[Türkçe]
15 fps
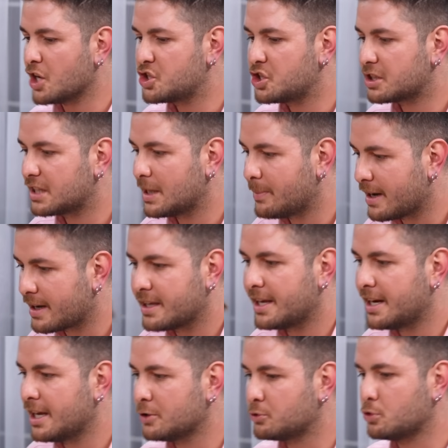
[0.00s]
açıklamak
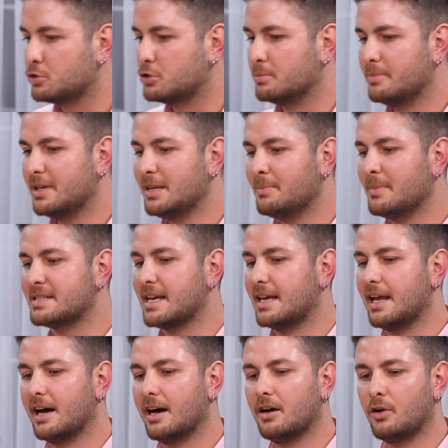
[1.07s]
gereği duydum. Benim
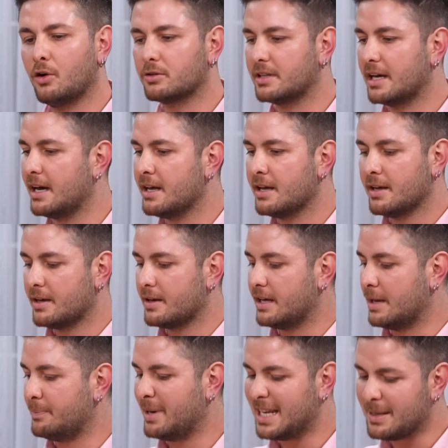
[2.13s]
mesela orada
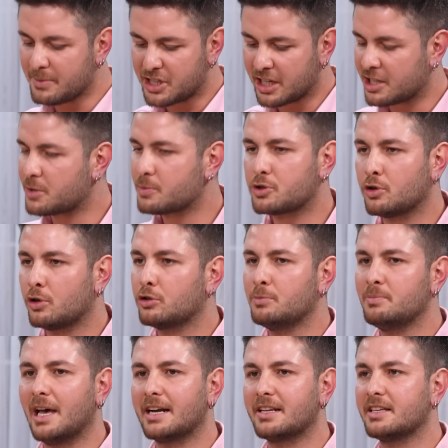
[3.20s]
e, benim çalışmış
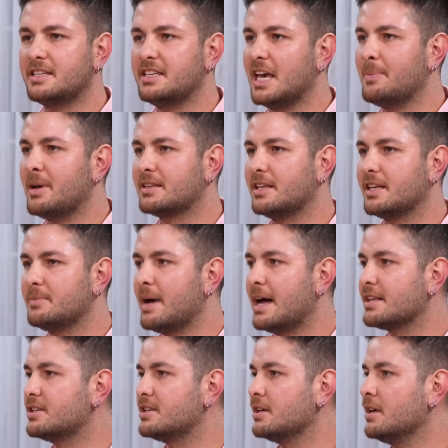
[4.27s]
olduğum yerdeki yemekleri
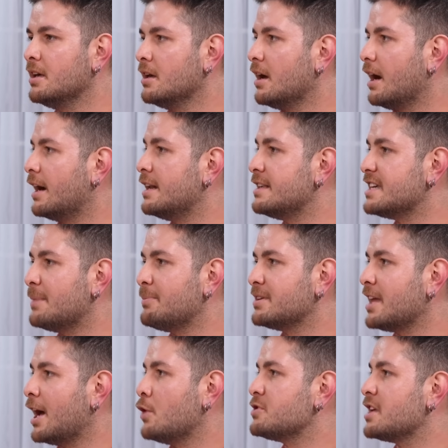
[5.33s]
belki Alican
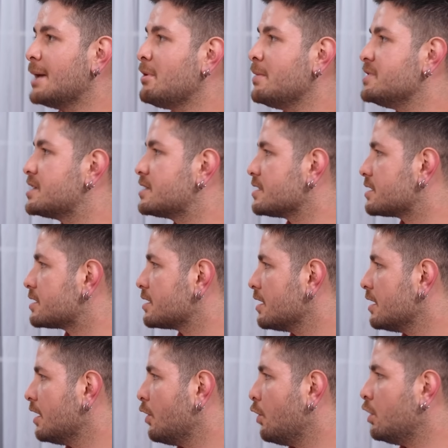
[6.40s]
Bey daha önce yememiştir
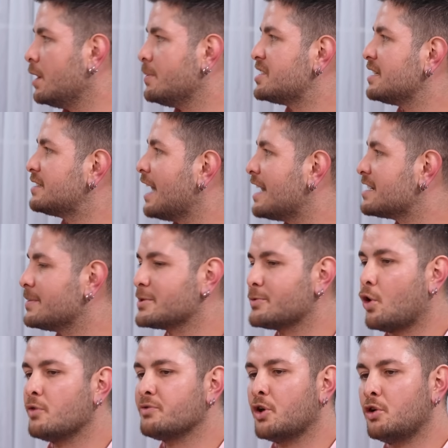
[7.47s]
öyle bir şey tercih
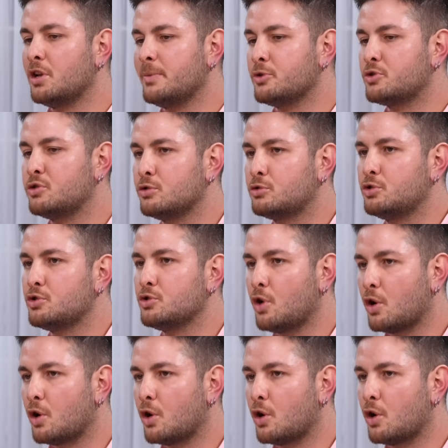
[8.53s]
etmez. Onda öyle bir kültür